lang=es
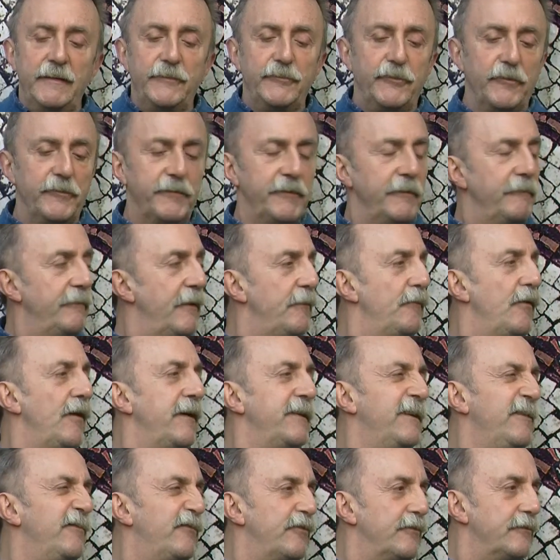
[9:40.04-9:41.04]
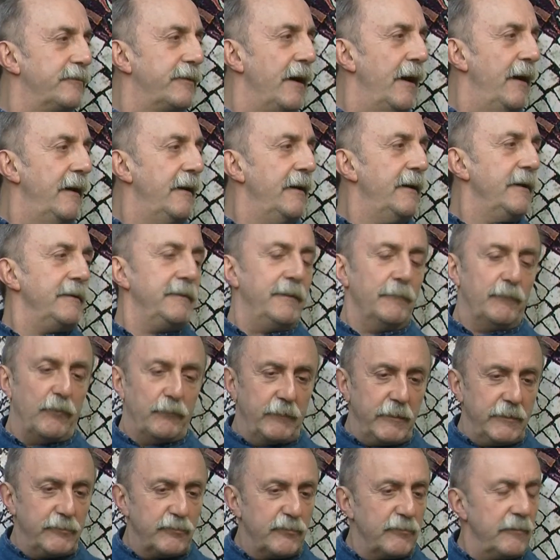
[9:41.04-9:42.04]
Entonces vamos a disfrutar. De
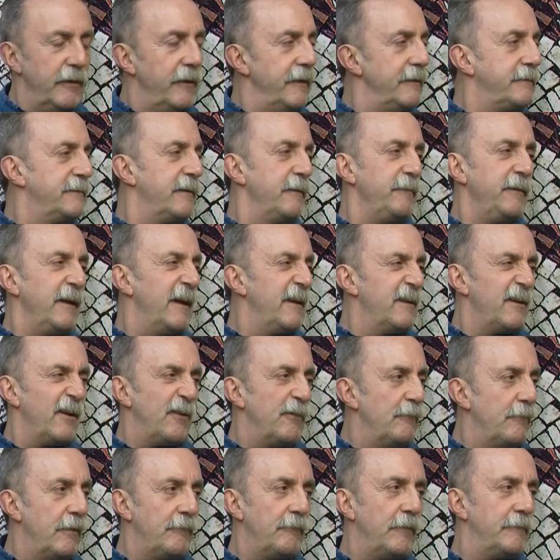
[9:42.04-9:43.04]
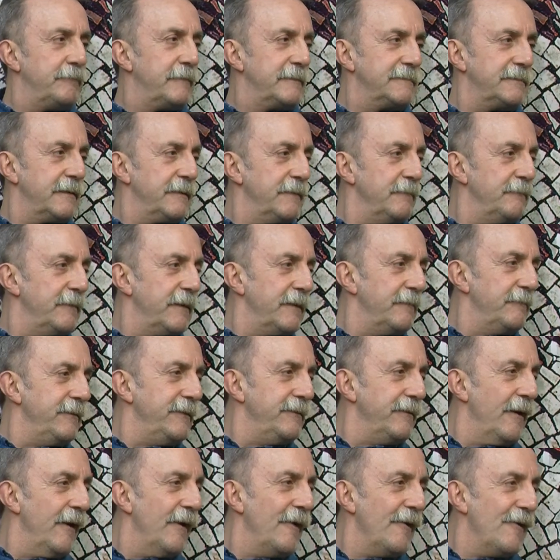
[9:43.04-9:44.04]
momento, este viernes lo vamos a pasar de
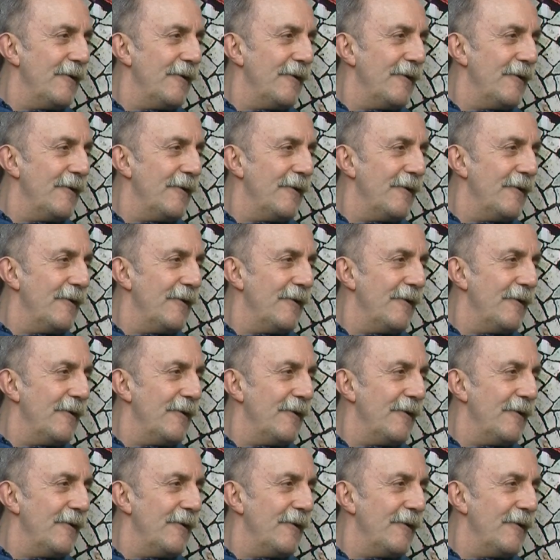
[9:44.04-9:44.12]
maravilla.